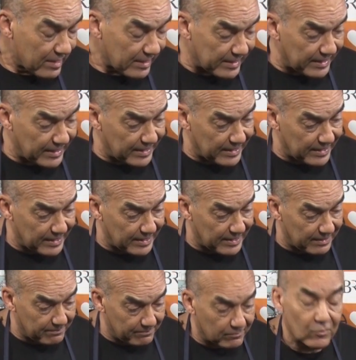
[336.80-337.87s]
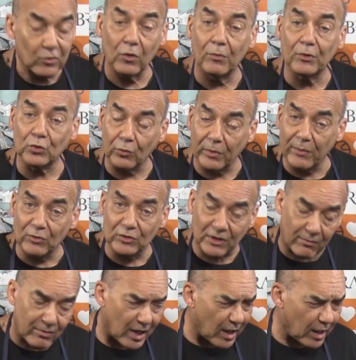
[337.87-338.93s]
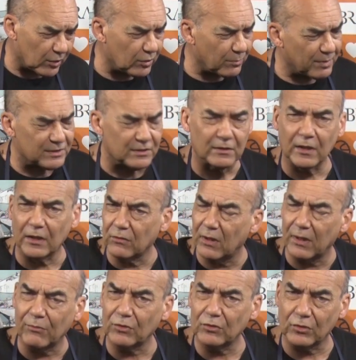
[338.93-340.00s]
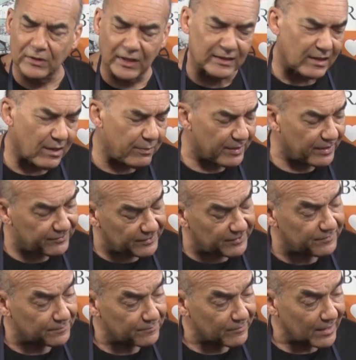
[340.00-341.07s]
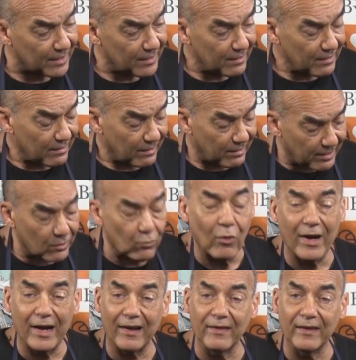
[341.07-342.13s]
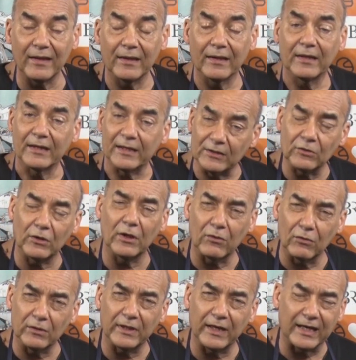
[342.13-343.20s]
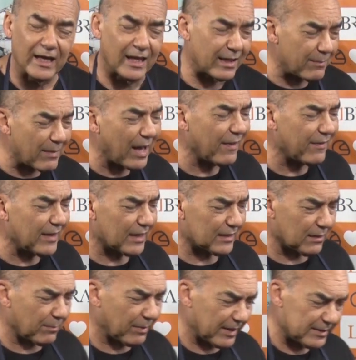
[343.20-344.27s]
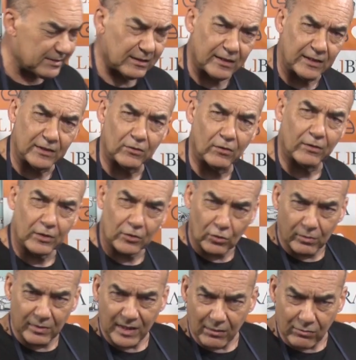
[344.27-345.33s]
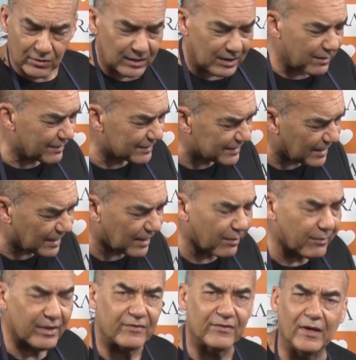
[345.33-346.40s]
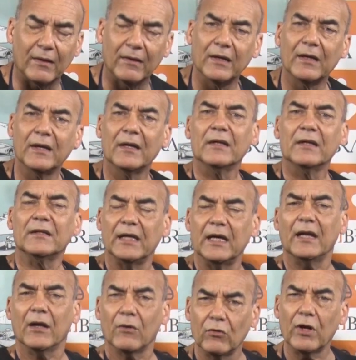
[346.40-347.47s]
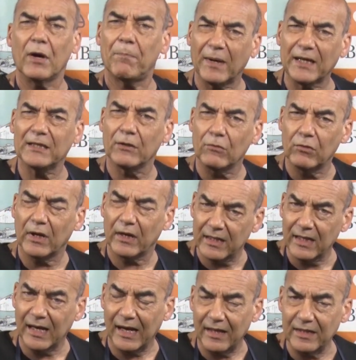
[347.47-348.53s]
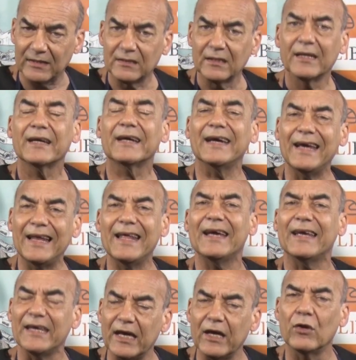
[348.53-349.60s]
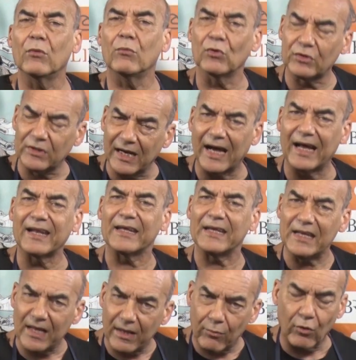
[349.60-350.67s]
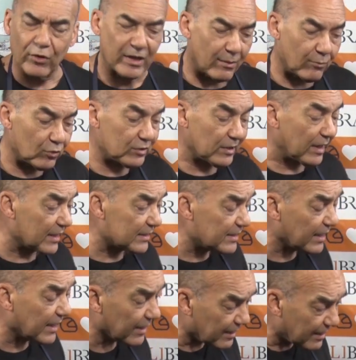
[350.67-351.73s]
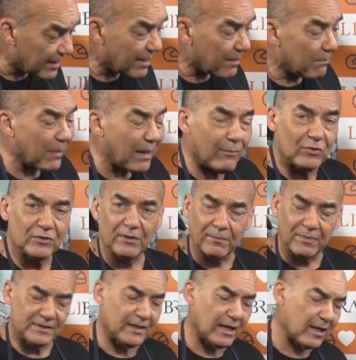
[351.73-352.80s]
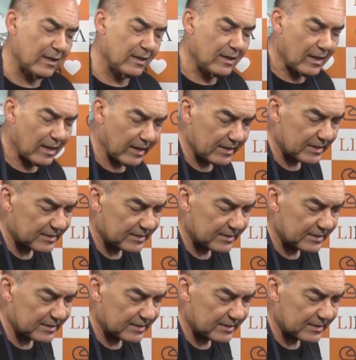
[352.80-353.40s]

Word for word: que como estuvimos hablando y presentando la moto tantas veces, recuerden que yo le conté que además de la tapa de cilindro de doble árbol de levas a la cabeza, tiene algunas particularidades que le quiero mostrar y le voy a mostrar. Así que vamos a empezar a